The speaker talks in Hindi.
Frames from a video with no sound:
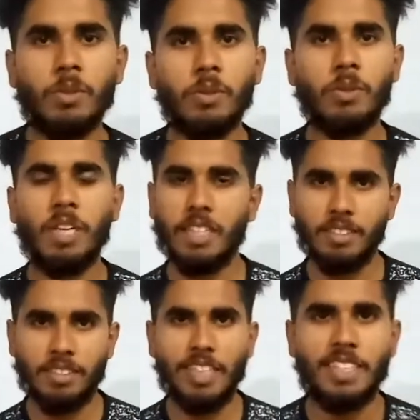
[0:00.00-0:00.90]
सो तो
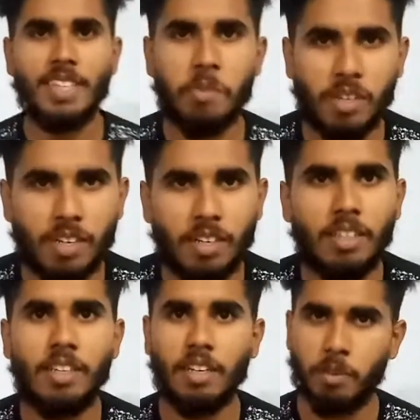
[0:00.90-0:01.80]
गाइज ये था हमारा
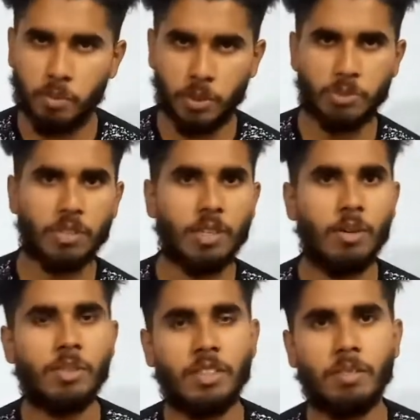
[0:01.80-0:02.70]
पोस्ट
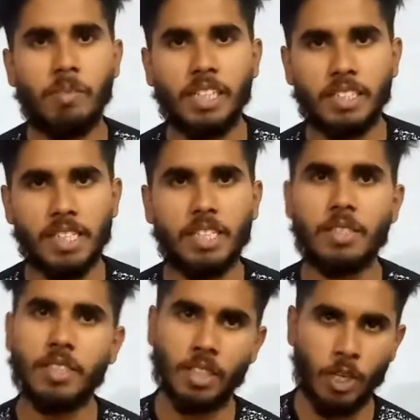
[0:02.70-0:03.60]
वर्कआउट मिल्क
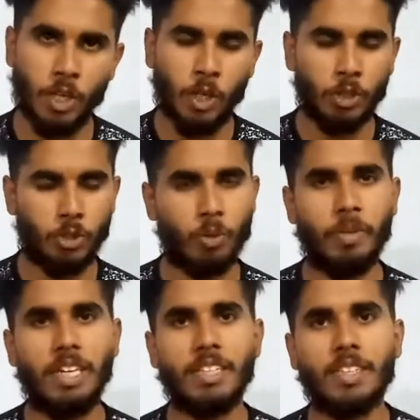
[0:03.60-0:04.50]
शेक जो
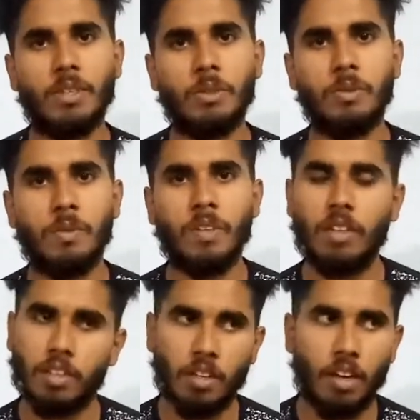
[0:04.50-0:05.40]
मैं लेता हूँ
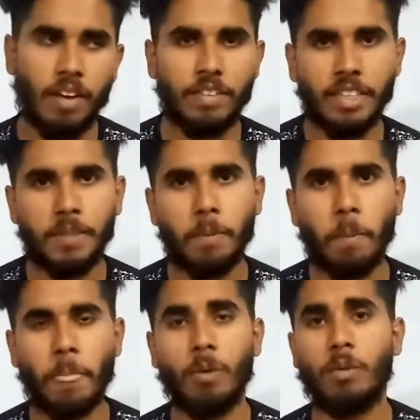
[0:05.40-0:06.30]
एवरीडे
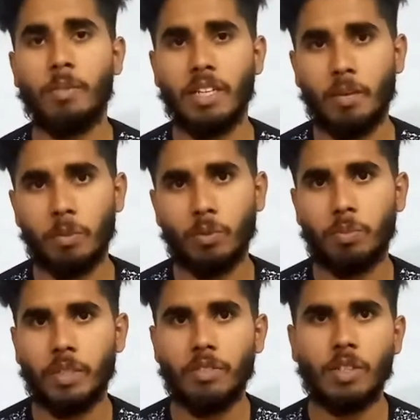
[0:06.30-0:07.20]
और मैंने आपको
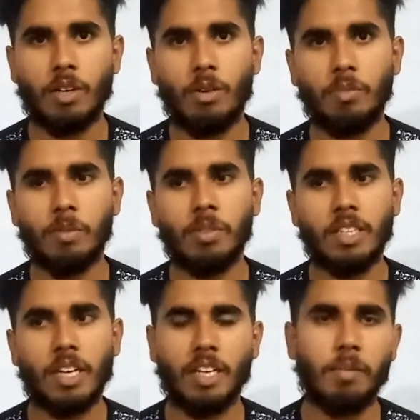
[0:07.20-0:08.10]
प्री वर्कआउट भी
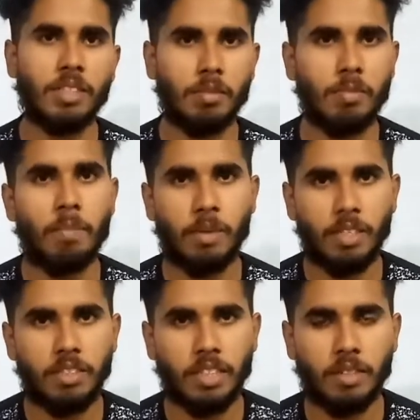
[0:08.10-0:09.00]
बताया कि मतलब मैं
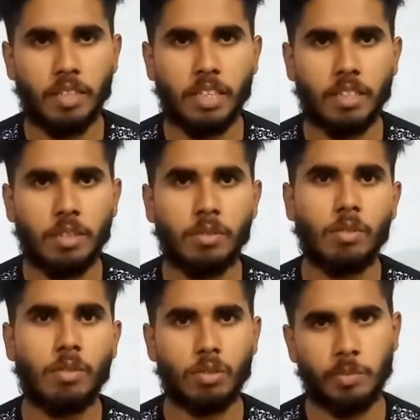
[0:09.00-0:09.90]
एप्पल शेक लेता
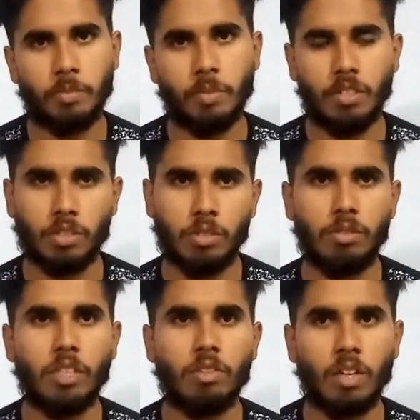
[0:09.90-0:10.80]
हूँ और उसमें पाँच
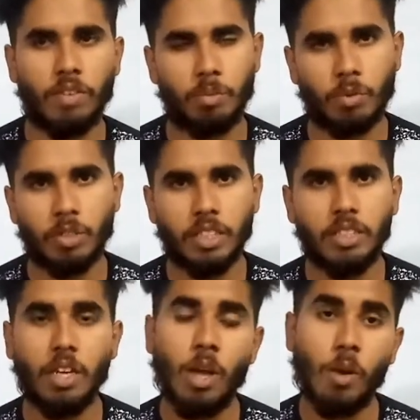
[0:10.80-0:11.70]
खजूरे और अवे
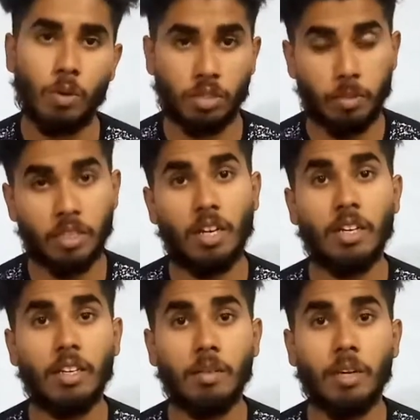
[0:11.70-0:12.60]
प्रोटीन उसके बाद
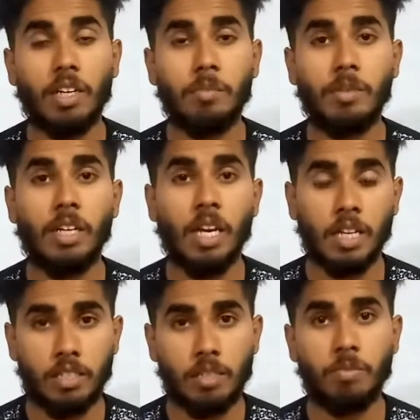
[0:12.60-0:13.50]
आने के बाद भी
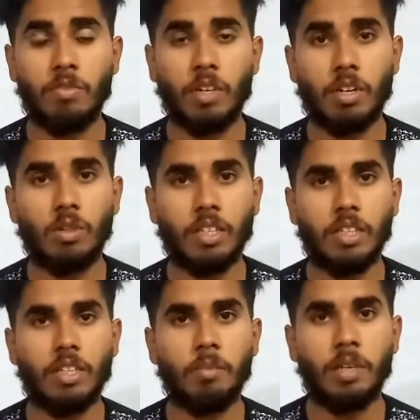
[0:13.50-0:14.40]
जिम वर्कआउट
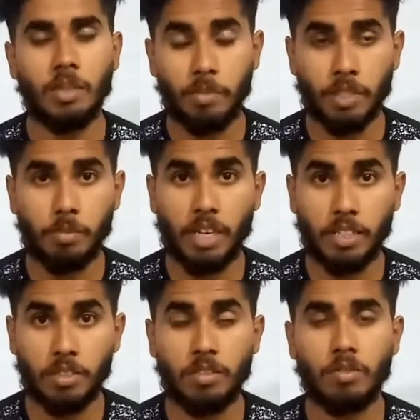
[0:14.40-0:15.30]
करने के बाद फिर मैं